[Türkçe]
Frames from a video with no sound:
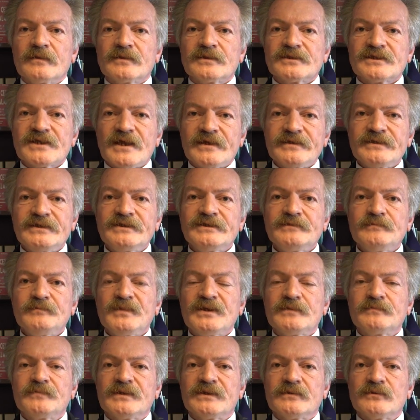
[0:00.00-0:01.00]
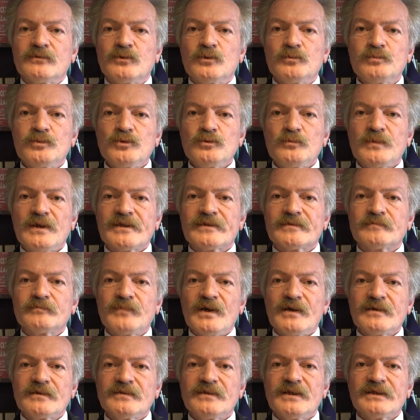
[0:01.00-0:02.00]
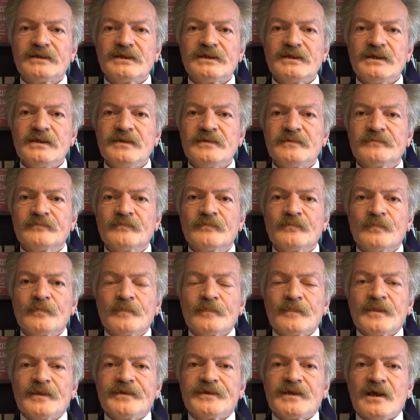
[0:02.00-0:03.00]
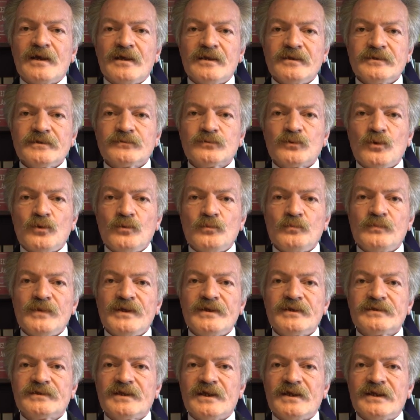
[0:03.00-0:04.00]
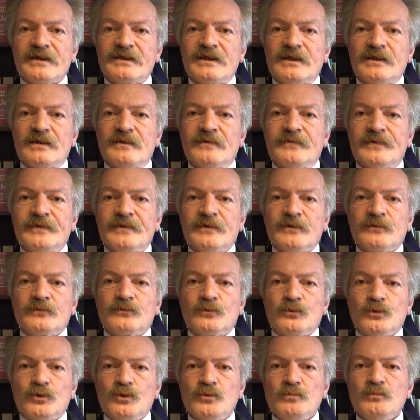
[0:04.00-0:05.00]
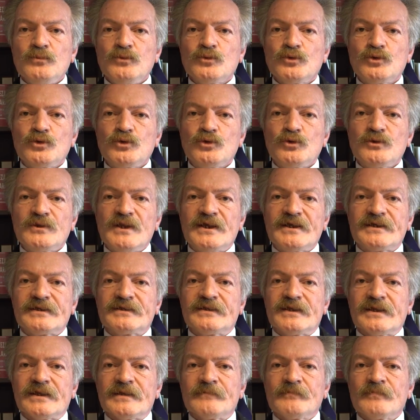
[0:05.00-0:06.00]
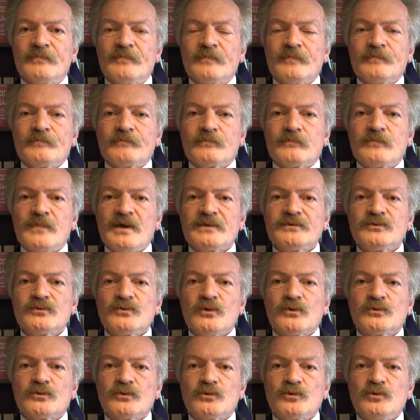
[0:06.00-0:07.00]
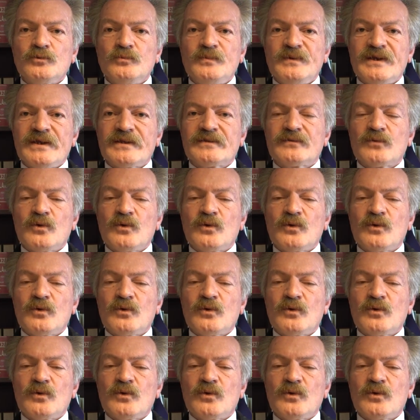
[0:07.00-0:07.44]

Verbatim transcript: saydığım gibi hububat, baklagil, yağlık tohumlar dahil tüm ürünlerde mazot, gübre,